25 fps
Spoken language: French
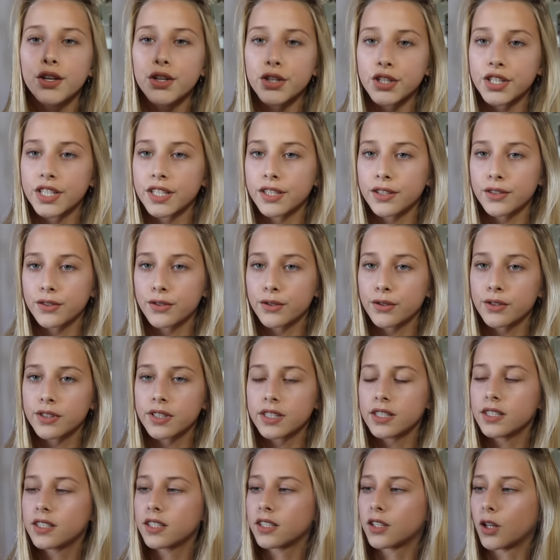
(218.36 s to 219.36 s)
J'ai
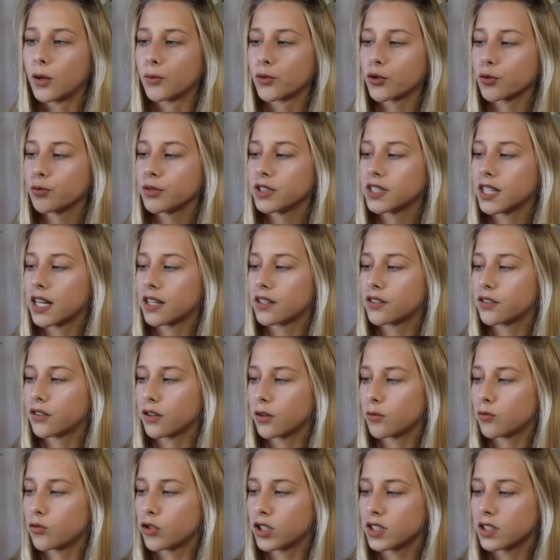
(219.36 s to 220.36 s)
ceci, c'est un
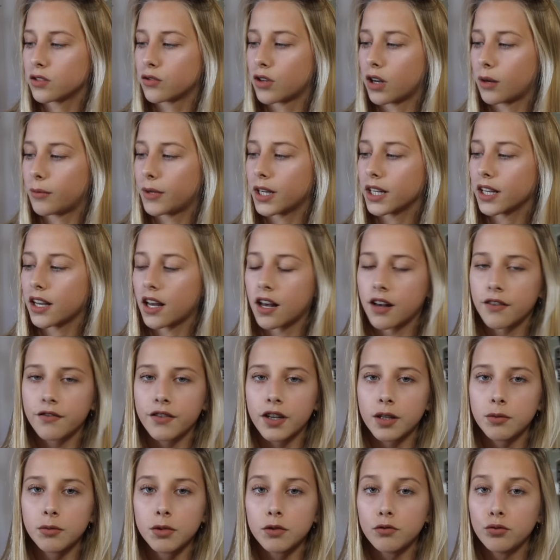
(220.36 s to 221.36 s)
brumisateur. Moi, c'est de la marque
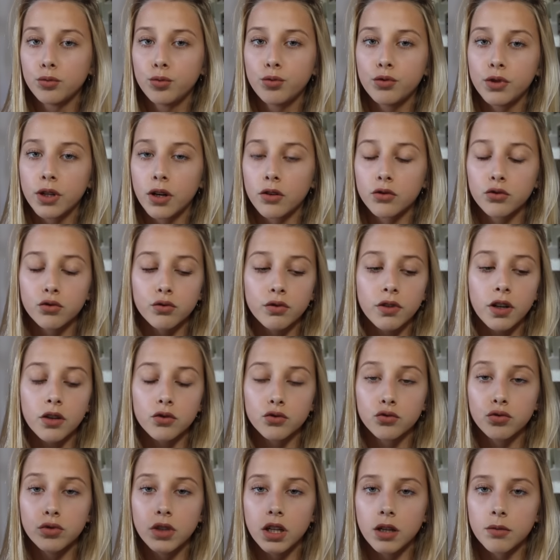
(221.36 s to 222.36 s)
Aven, mais vous pouvez en trouver en
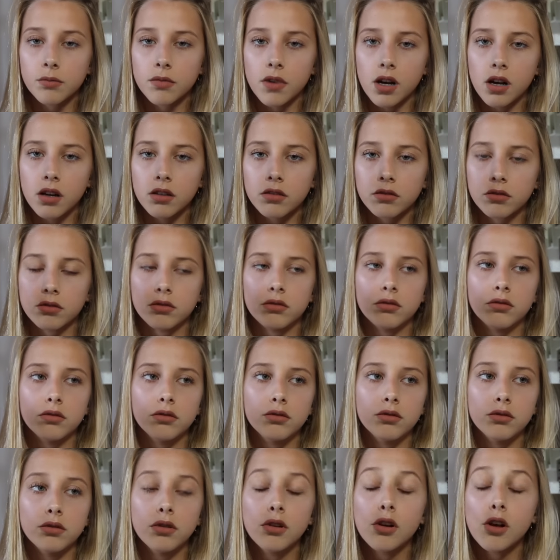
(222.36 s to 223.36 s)
toutes les marques.
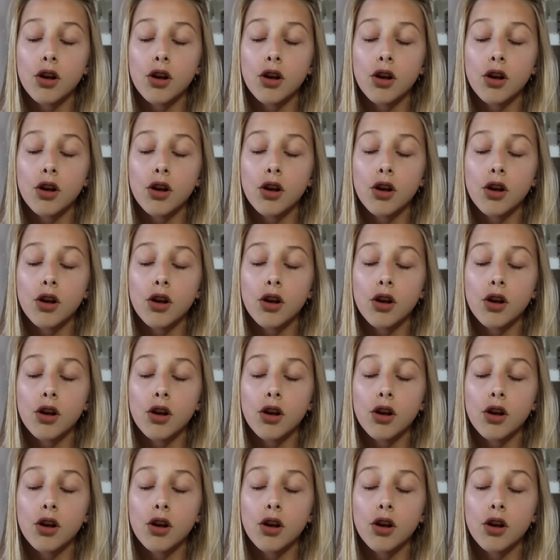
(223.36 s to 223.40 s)
Euh.